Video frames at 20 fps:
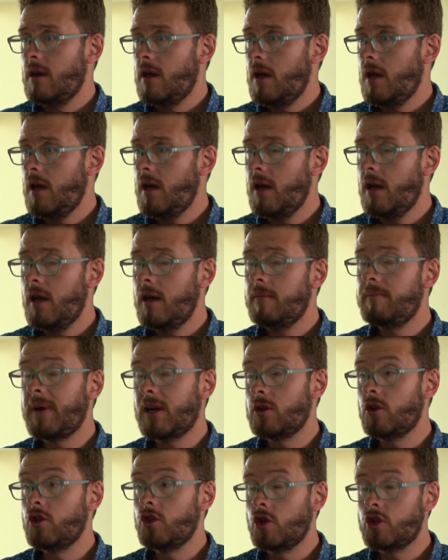eh,
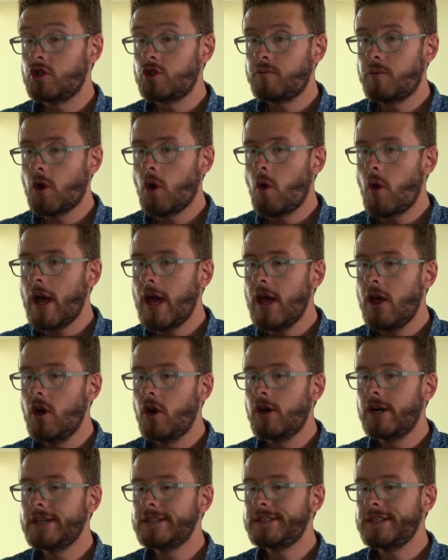perdón, dos
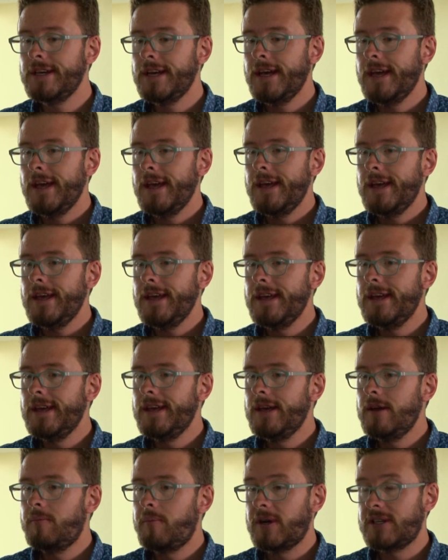proveedores
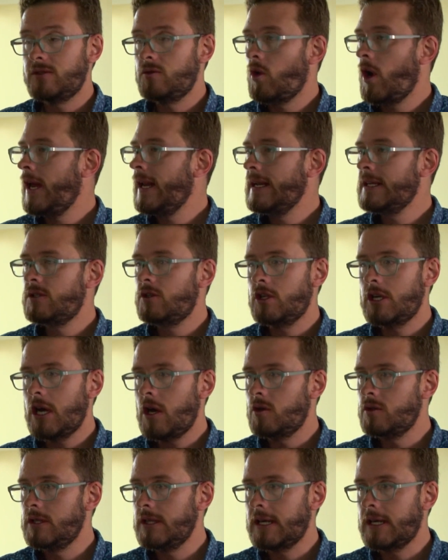y pues no hay lesionados ni